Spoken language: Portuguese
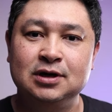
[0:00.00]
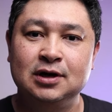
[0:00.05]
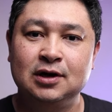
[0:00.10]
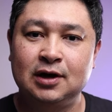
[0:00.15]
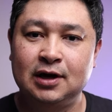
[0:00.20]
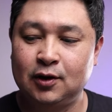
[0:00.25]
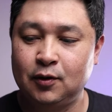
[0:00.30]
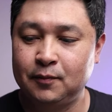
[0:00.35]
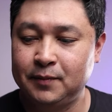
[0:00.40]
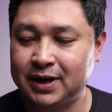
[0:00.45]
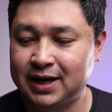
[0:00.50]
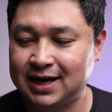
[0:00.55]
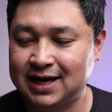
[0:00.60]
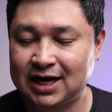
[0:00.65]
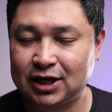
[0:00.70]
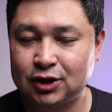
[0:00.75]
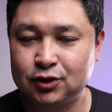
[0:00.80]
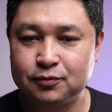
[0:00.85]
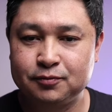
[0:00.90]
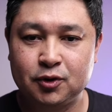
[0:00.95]
É, o
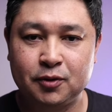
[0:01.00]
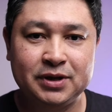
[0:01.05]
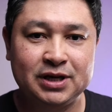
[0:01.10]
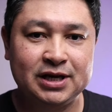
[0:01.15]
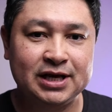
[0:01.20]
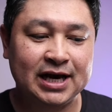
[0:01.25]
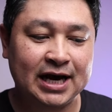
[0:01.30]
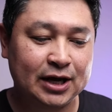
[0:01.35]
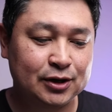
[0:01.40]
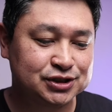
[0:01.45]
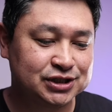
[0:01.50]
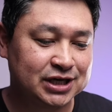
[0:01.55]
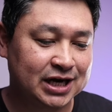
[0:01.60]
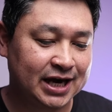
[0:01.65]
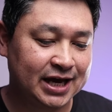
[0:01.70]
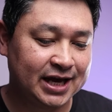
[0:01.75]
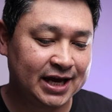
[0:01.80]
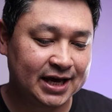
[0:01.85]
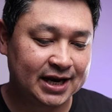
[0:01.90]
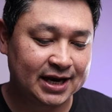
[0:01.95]
mercado imobiliário já
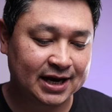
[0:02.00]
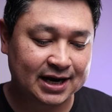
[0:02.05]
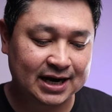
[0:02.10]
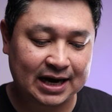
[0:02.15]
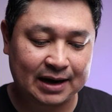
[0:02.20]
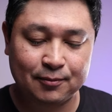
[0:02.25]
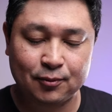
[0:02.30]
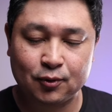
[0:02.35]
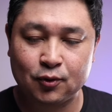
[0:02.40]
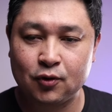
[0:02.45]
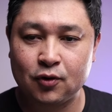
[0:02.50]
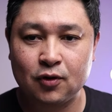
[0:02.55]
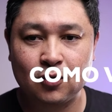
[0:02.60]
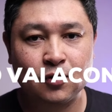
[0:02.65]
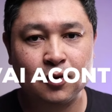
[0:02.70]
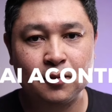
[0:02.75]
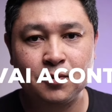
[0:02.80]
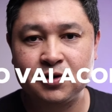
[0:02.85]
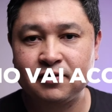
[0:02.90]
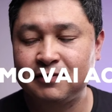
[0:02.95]
era, acabou,
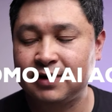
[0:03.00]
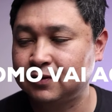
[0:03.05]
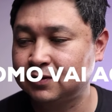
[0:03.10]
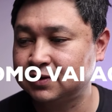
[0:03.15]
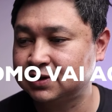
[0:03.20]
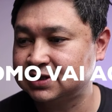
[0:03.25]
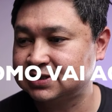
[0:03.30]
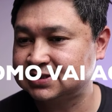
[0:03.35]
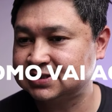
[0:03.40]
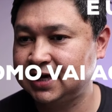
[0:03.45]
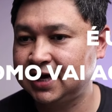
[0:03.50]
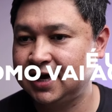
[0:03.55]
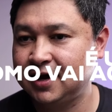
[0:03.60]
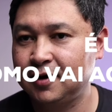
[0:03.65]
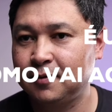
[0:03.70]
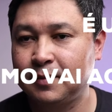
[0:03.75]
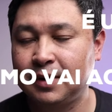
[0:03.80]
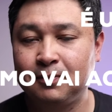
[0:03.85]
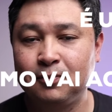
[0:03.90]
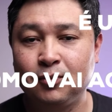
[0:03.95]
como que vai acontecer? É
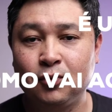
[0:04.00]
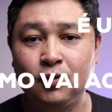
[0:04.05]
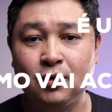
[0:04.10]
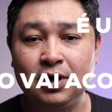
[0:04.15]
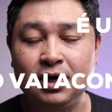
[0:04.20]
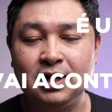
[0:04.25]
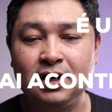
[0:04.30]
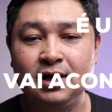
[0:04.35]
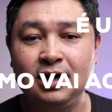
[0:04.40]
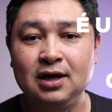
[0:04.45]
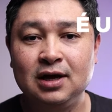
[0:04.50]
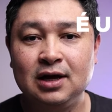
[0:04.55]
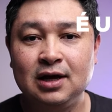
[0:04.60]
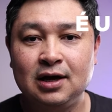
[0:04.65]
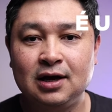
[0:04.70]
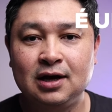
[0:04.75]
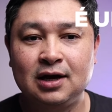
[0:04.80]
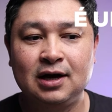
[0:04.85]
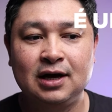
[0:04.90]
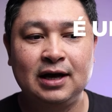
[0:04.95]
uma bolha,
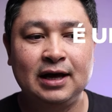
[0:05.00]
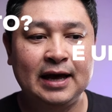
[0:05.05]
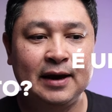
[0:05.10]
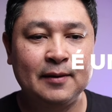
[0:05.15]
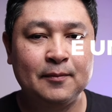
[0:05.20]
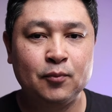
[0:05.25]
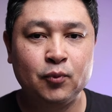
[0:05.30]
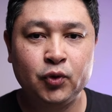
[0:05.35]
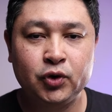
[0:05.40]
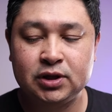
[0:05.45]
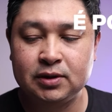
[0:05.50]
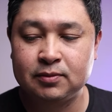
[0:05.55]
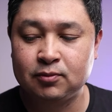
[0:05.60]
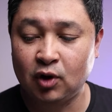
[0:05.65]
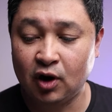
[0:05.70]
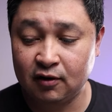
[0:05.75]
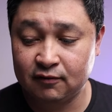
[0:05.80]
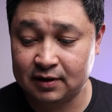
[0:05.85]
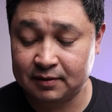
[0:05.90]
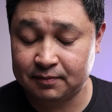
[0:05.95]
é, é muito
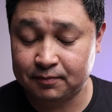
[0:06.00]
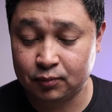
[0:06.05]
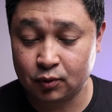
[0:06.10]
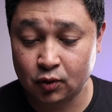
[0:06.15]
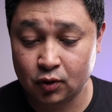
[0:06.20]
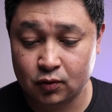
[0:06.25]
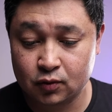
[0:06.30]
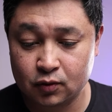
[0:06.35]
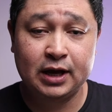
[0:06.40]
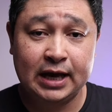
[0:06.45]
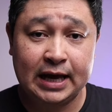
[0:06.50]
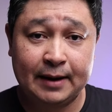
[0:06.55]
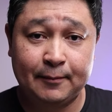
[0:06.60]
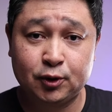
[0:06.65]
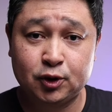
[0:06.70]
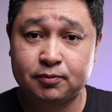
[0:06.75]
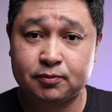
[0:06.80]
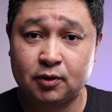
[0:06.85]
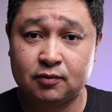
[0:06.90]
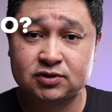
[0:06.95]
imóvel, é pouco. É
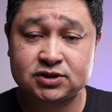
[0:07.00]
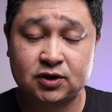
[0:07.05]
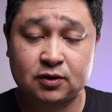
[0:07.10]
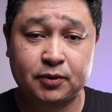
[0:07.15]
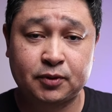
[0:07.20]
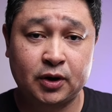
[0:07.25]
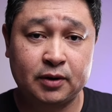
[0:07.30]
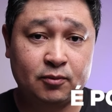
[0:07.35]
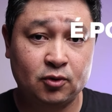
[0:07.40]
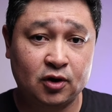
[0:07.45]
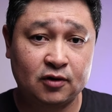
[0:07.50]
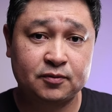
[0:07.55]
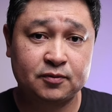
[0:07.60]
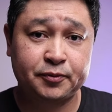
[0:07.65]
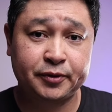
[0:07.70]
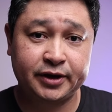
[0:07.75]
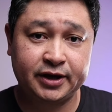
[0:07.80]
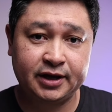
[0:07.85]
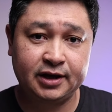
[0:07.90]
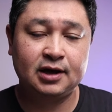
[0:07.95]
muito bom você comprar um imóvel
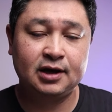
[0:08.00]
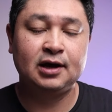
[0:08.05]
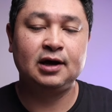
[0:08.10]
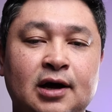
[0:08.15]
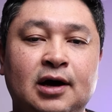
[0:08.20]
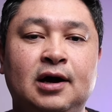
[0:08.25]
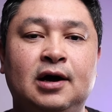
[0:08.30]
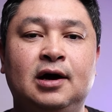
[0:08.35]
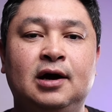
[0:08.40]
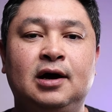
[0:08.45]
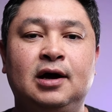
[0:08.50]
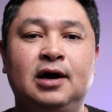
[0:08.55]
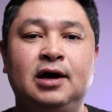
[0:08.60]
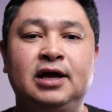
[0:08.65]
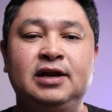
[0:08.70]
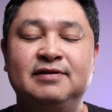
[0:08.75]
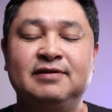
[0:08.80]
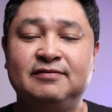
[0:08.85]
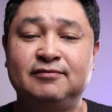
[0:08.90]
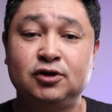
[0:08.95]
porque uh,
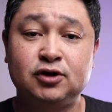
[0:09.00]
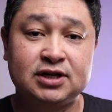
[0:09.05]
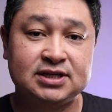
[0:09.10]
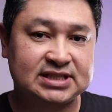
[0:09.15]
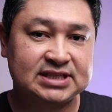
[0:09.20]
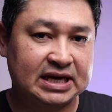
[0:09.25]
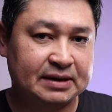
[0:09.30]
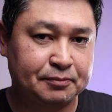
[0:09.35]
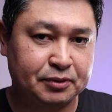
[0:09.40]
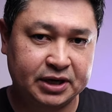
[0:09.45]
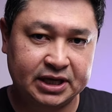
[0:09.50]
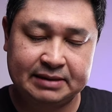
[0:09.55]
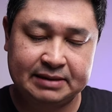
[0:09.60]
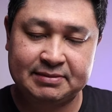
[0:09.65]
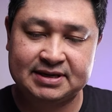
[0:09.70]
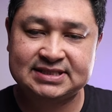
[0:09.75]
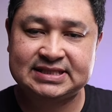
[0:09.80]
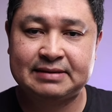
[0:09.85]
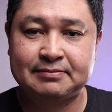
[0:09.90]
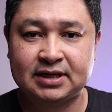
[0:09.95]
ele vai valorizar porque tem
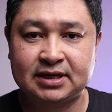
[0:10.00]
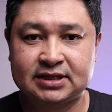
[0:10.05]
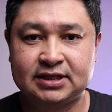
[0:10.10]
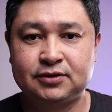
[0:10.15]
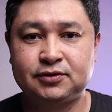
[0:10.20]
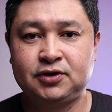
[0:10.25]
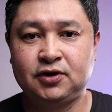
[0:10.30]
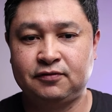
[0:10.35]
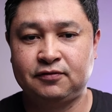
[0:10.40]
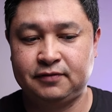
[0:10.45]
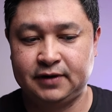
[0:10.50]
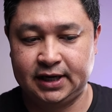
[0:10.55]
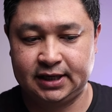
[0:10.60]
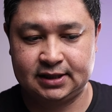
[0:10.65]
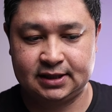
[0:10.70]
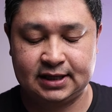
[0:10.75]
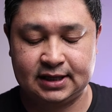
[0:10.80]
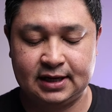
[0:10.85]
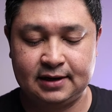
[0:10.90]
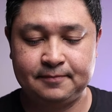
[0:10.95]
mais demanda do que oferta, tá?